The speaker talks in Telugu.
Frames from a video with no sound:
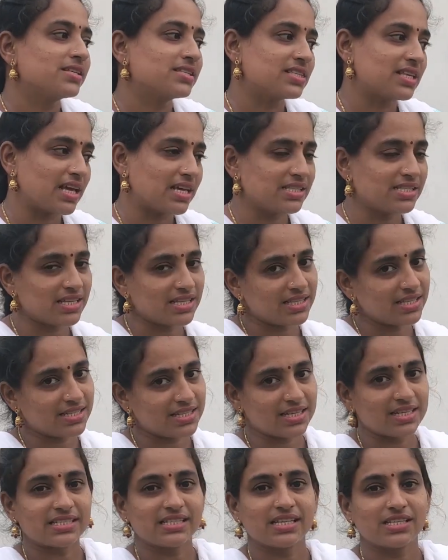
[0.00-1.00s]
సైజ్ అయితే
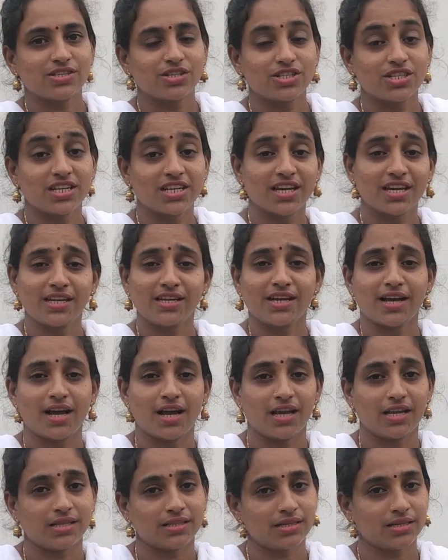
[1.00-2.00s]
చిన్న సైజ్ వచ్చినాయి కానీ
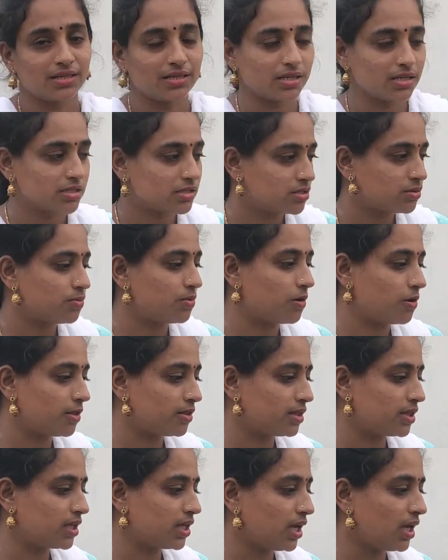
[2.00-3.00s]
కాయ అయితే టేస్ట్
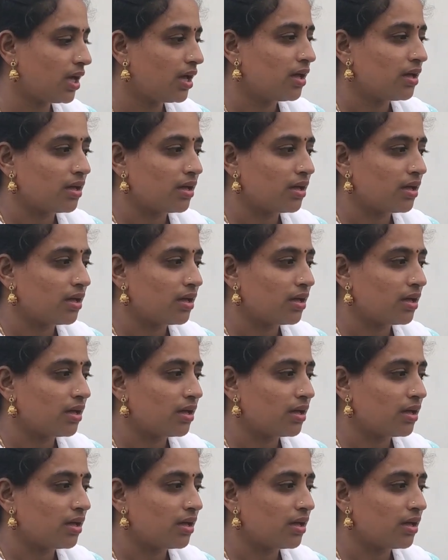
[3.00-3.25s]
బాగుంది